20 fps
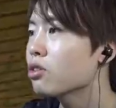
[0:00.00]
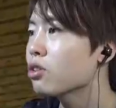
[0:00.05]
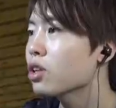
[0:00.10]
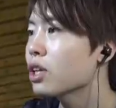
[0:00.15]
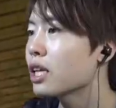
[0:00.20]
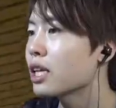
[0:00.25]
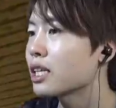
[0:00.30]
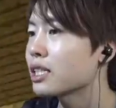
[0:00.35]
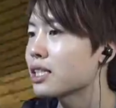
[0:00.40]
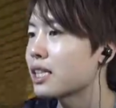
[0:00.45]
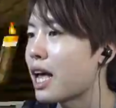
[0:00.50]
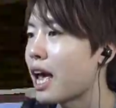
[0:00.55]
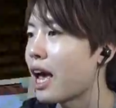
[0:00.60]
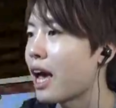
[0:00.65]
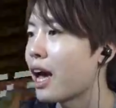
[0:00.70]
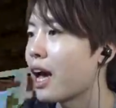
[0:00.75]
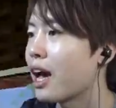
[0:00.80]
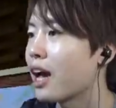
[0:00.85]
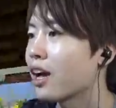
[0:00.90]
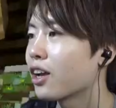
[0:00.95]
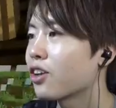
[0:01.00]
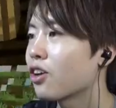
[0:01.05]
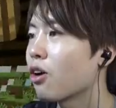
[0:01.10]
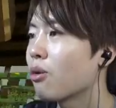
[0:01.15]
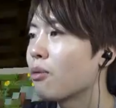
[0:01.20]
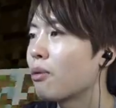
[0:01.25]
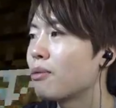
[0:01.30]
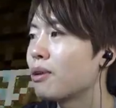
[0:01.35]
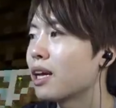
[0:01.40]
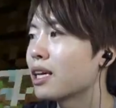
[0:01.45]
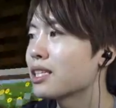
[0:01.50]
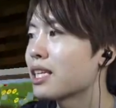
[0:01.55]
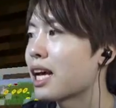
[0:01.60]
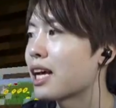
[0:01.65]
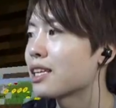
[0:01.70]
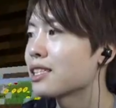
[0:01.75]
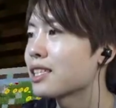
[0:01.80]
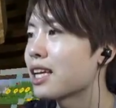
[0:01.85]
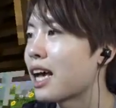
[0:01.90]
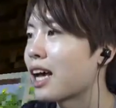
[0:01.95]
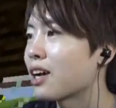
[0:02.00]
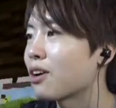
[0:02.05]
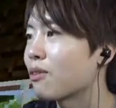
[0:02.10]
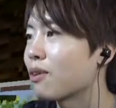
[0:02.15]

うことでですね今日も皆さん最